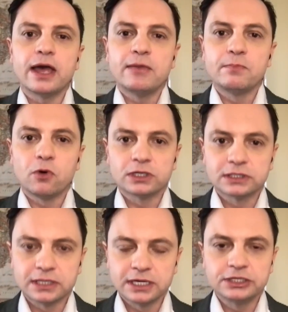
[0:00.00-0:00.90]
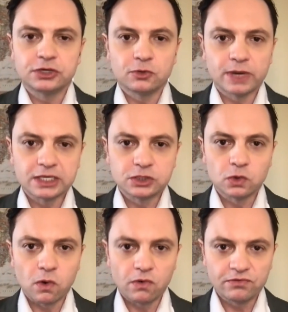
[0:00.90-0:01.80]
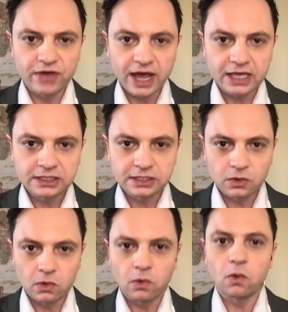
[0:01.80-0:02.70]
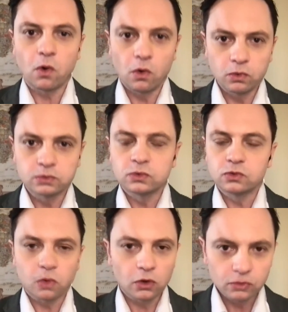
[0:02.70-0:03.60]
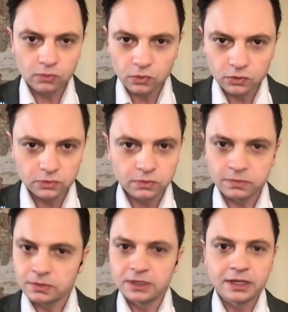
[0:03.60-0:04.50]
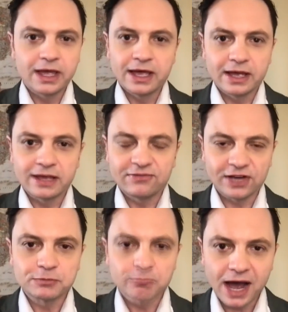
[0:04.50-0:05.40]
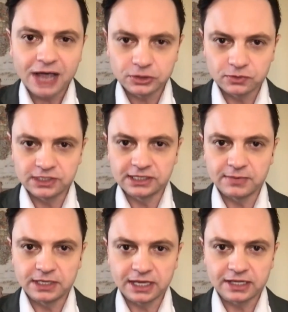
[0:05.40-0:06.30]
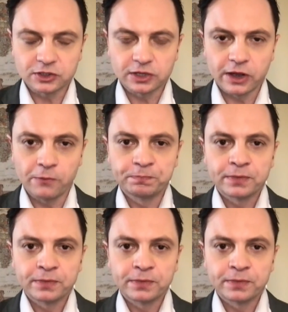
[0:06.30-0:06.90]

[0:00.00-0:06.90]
É importante que o Brasil converse com todo mundo é, que faz parte do sistema internacional,